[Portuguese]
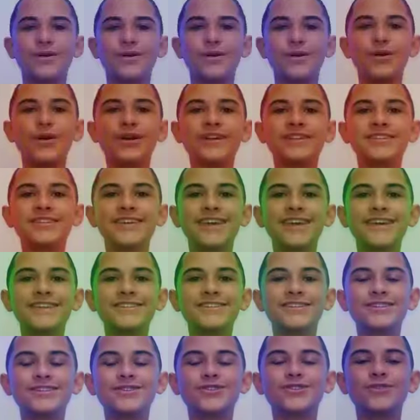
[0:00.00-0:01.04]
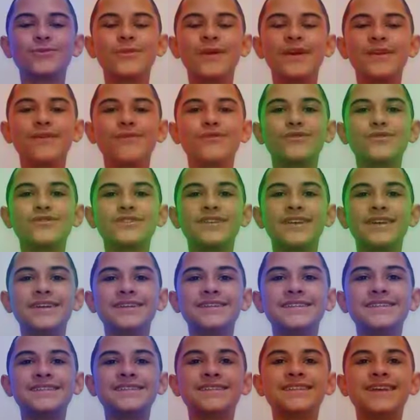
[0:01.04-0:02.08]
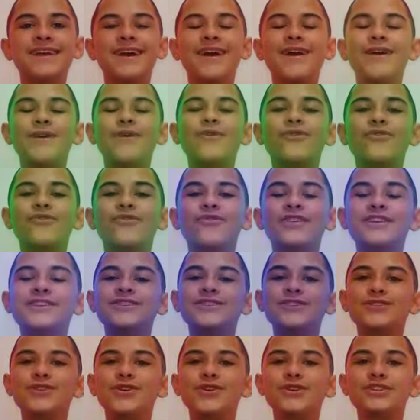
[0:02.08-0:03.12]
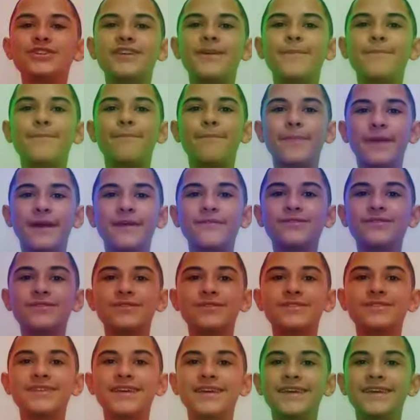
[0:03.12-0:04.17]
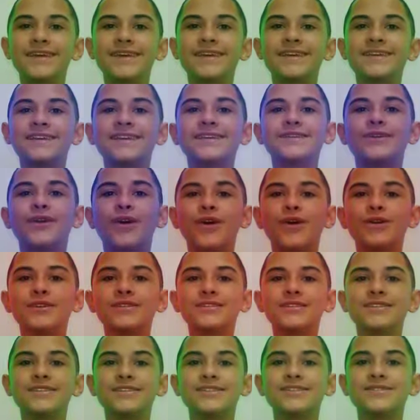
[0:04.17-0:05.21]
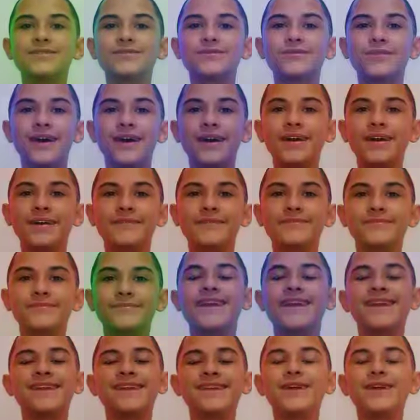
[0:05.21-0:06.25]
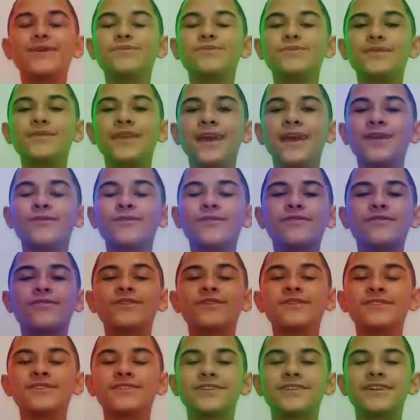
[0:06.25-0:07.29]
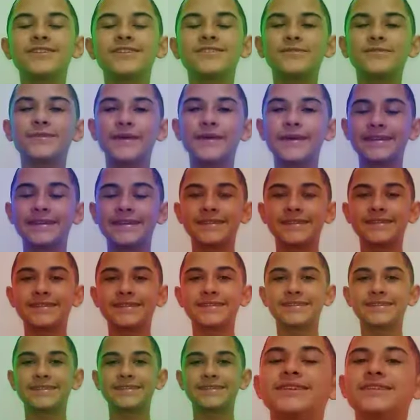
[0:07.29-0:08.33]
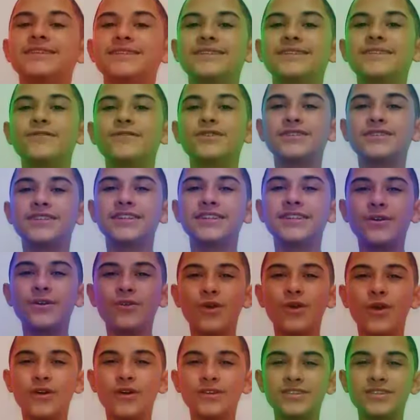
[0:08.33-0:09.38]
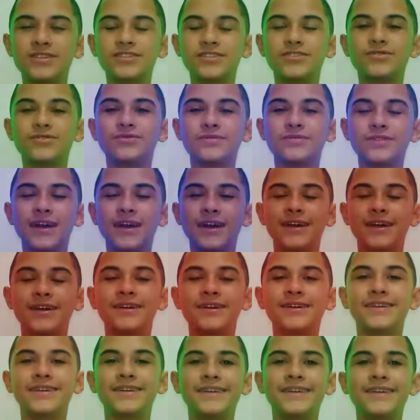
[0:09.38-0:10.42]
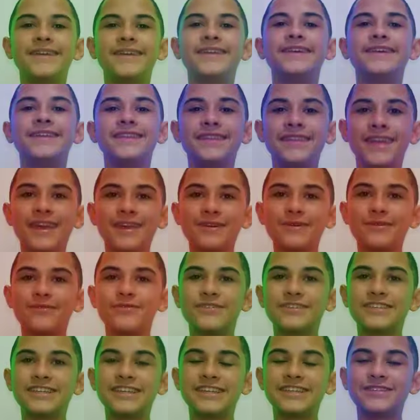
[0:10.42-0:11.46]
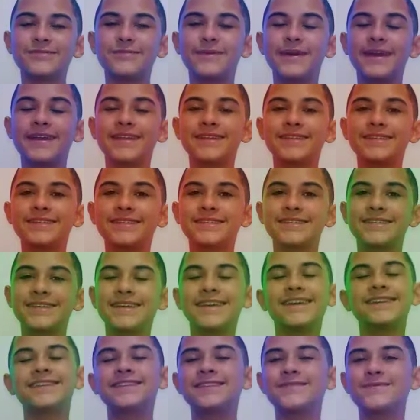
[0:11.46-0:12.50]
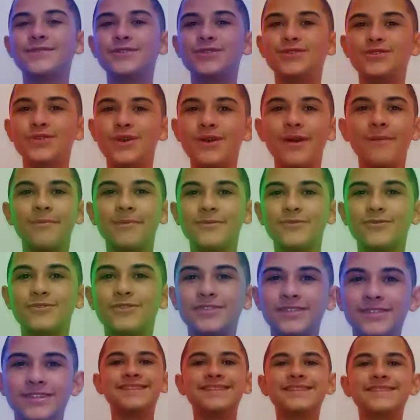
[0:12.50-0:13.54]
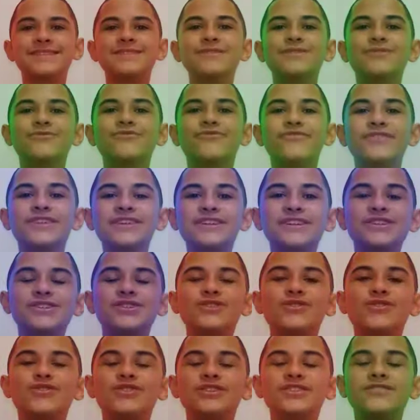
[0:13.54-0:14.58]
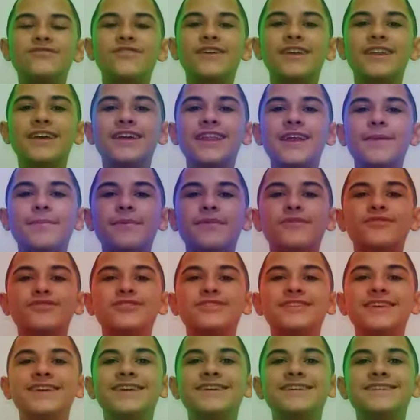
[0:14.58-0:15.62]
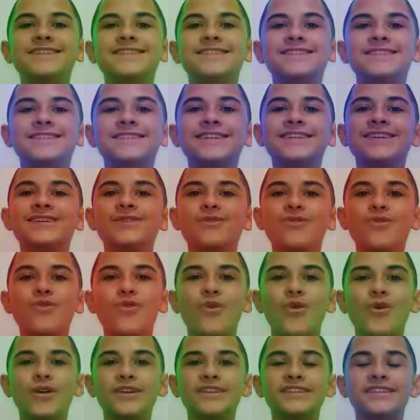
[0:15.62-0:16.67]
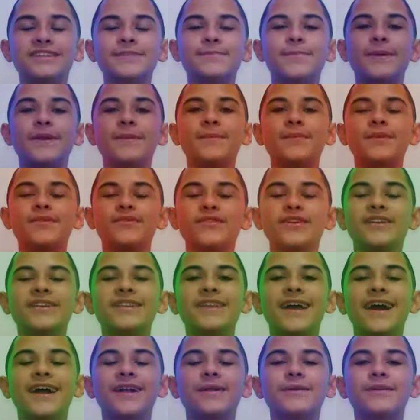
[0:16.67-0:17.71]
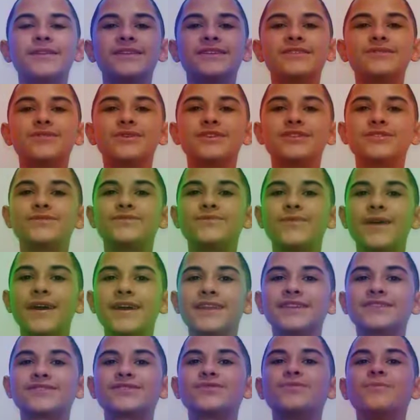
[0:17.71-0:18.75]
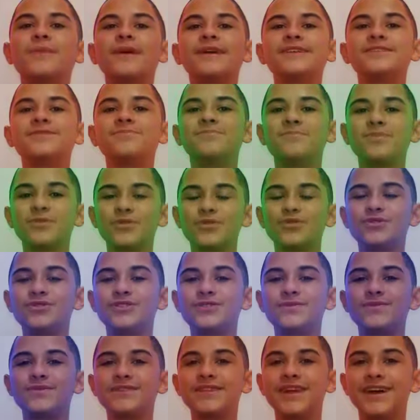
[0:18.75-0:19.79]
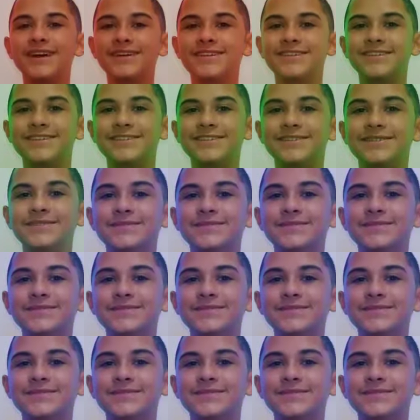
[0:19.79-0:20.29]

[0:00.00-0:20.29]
Oi, gente, tudo bem com vocês? O vídeo de hoje é para você que gosta de estudar e não tem o que fazer nas férias. Se você não gosta de estudar e tem o que fazer nas férias, esse vídeo não é para você. No vídeo de hoje falarei para vocês 5 coisas para aproveitar das suas férias com mais produtividade.